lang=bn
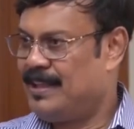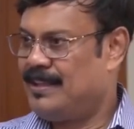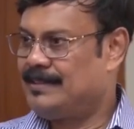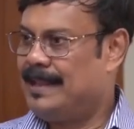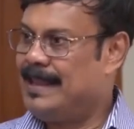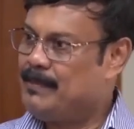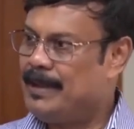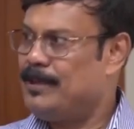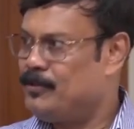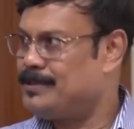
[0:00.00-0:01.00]
তাহলে
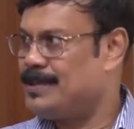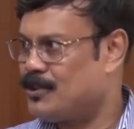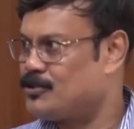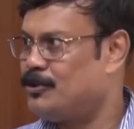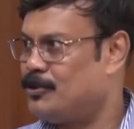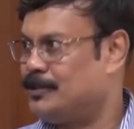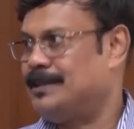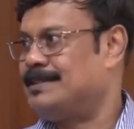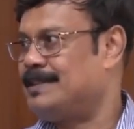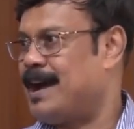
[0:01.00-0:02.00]
এইবারই হচ্ছে আসল
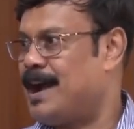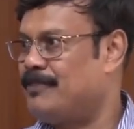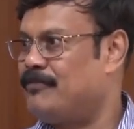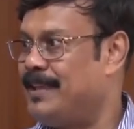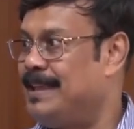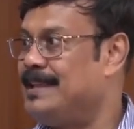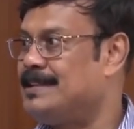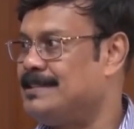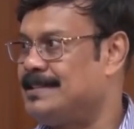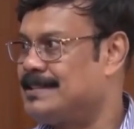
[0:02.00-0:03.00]
কথা যে হার্ট
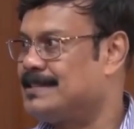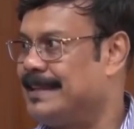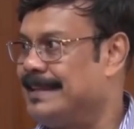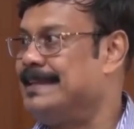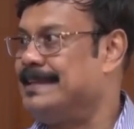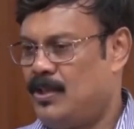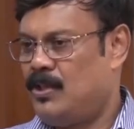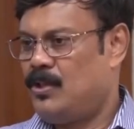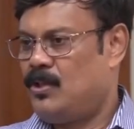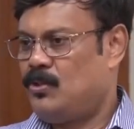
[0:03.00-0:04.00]
ফেলিয়ার জিনিসটা কি
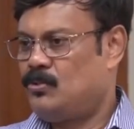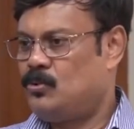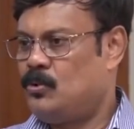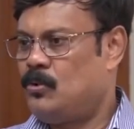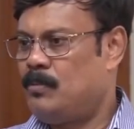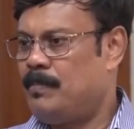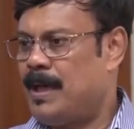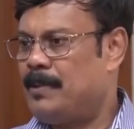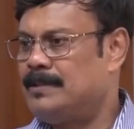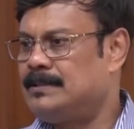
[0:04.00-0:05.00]
তো
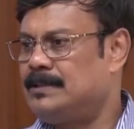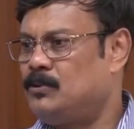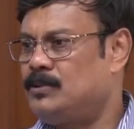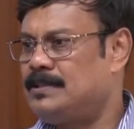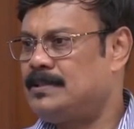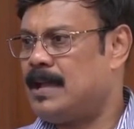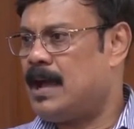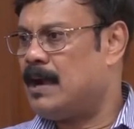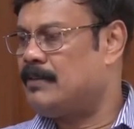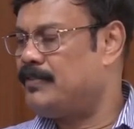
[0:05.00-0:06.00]
ব্যাপার যেটা হচ্ছে যে
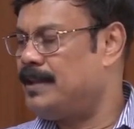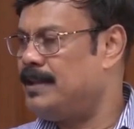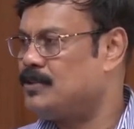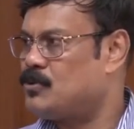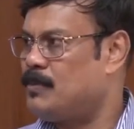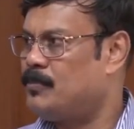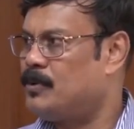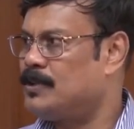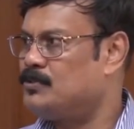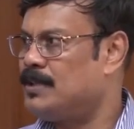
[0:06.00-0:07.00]
হার্ট ফেলিয়ার
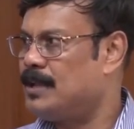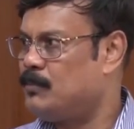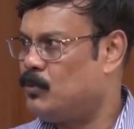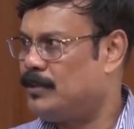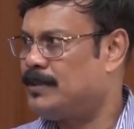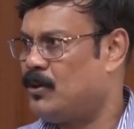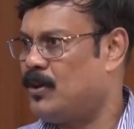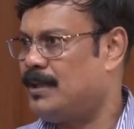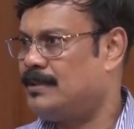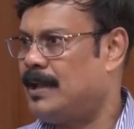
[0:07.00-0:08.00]
সম্পর্কে যদি আগে বলতে
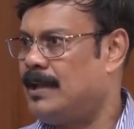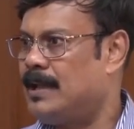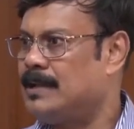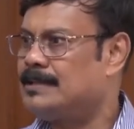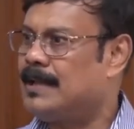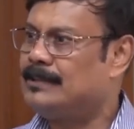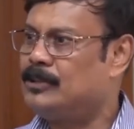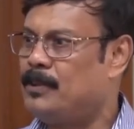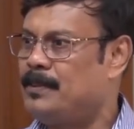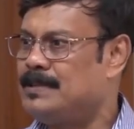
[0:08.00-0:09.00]
হয় তাহলে আগে জানতে
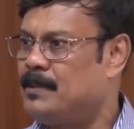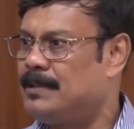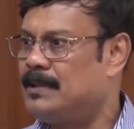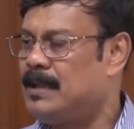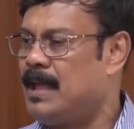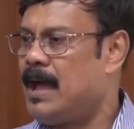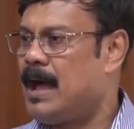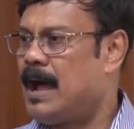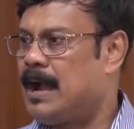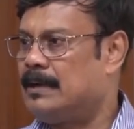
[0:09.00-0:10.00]
হবে যে আমাদের
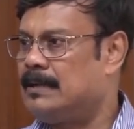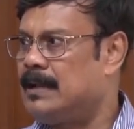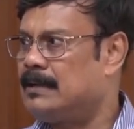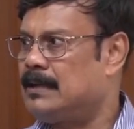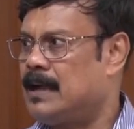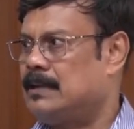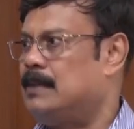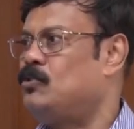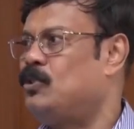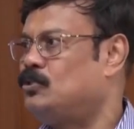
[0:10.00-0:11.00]
হার্টের একটা
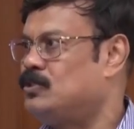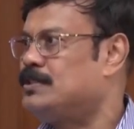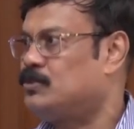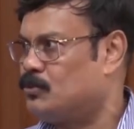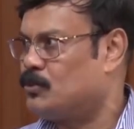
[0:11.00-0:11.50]
কাঠামোগত চিত্র